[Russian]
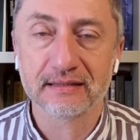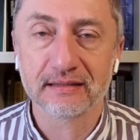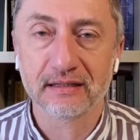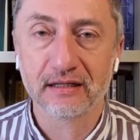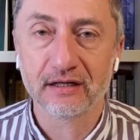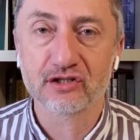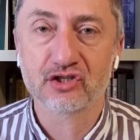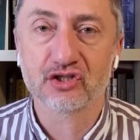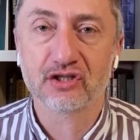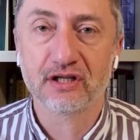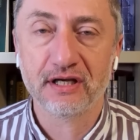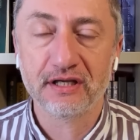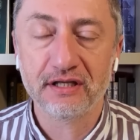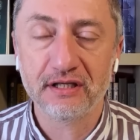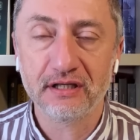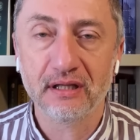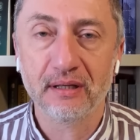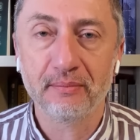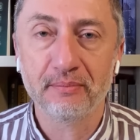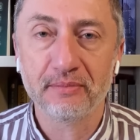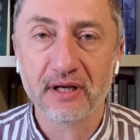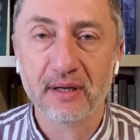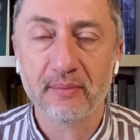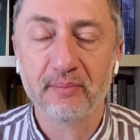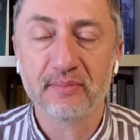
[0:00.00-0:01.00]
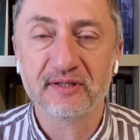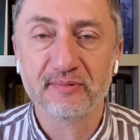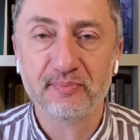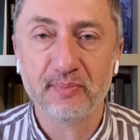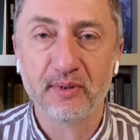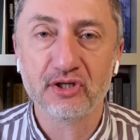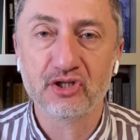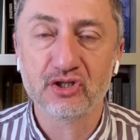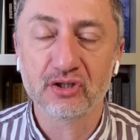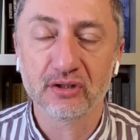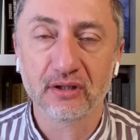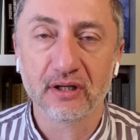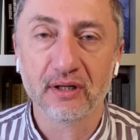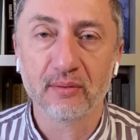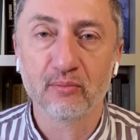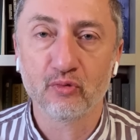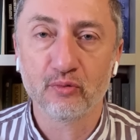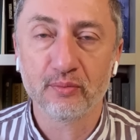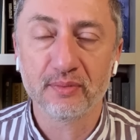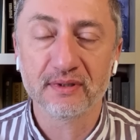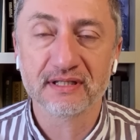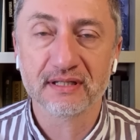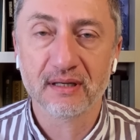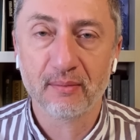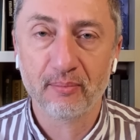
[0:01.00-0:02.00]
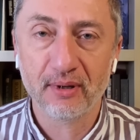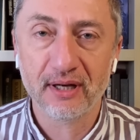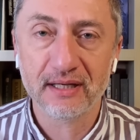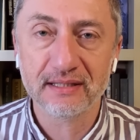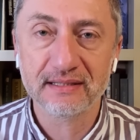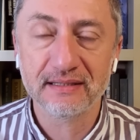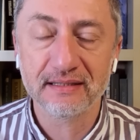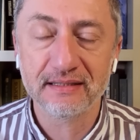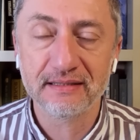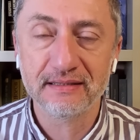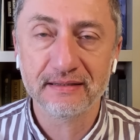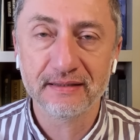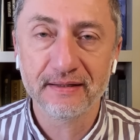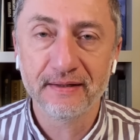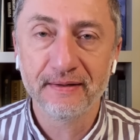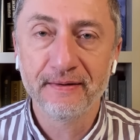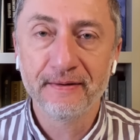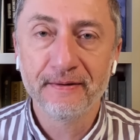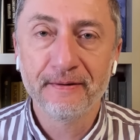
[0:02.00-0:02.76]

с гражданином, не обеспечило ему безопасность